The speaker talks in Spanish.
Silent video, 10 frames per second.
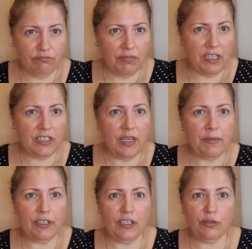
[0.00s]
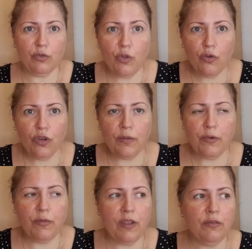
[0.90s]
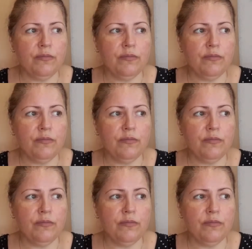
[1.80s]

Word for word: prácticamente todo lo que he probado.